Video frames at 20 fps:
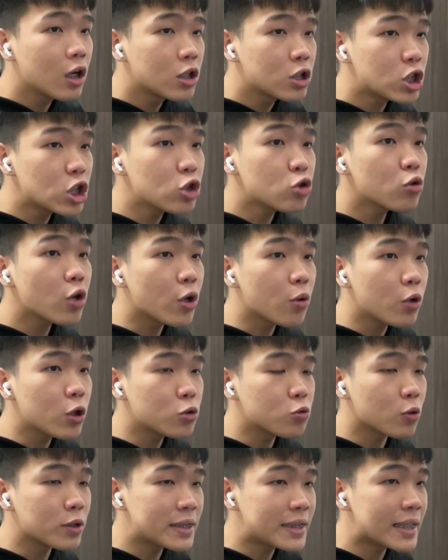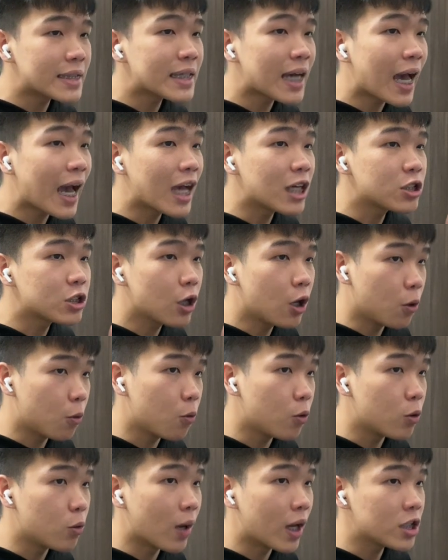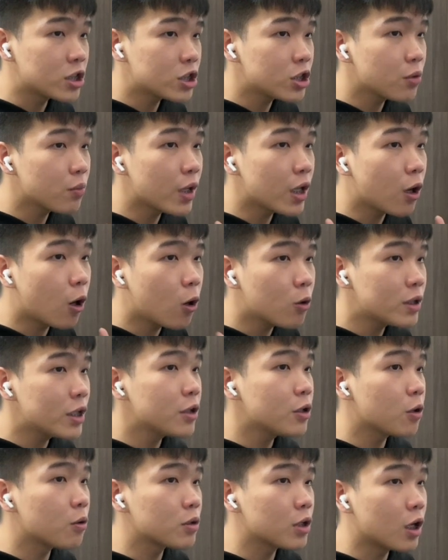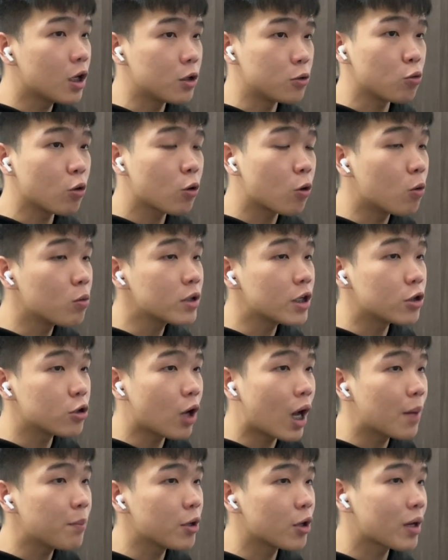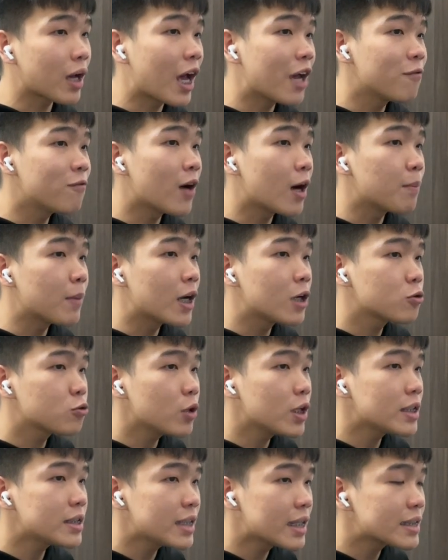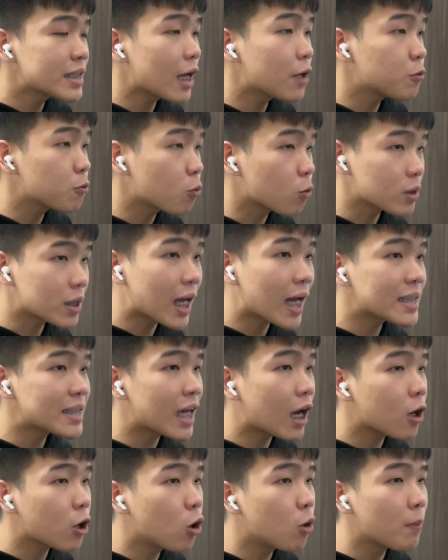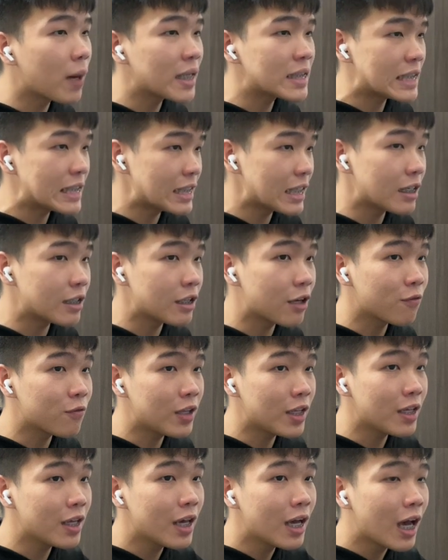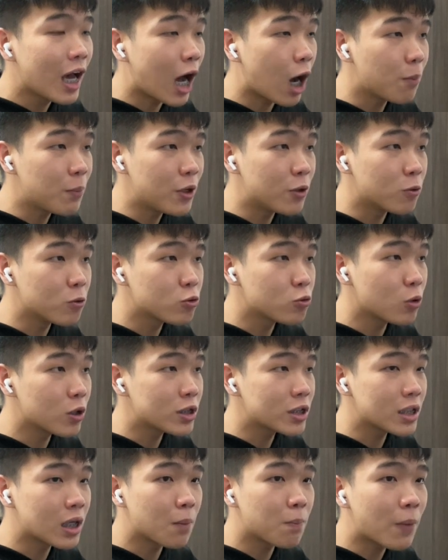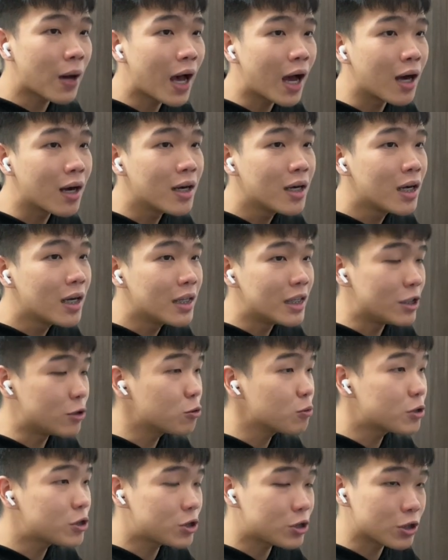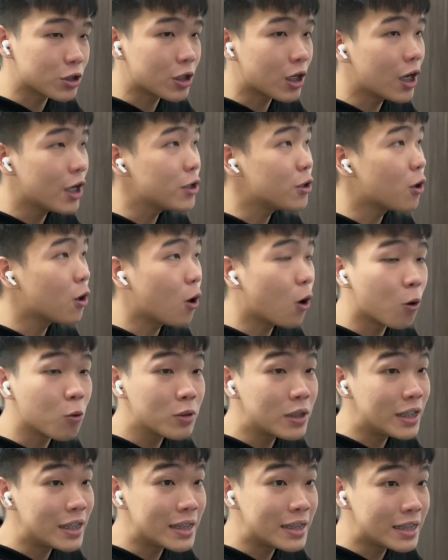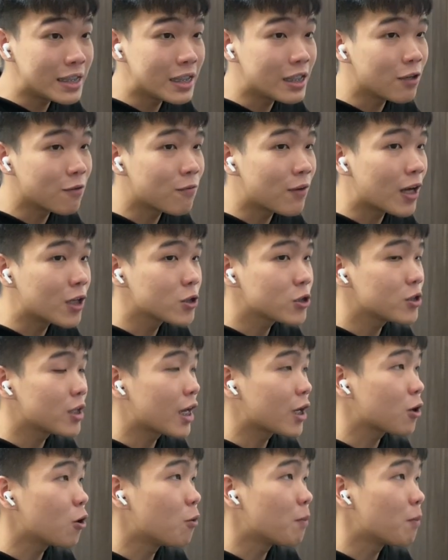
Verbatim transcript: 之所以会说现在还是很混乱，是因为 Ordinal 的很多功能都还没有开放嘛，所以现在如果大家购买这些 N F T， 好比如说这个 Punk， 你就只可以用 O T C 的方式来购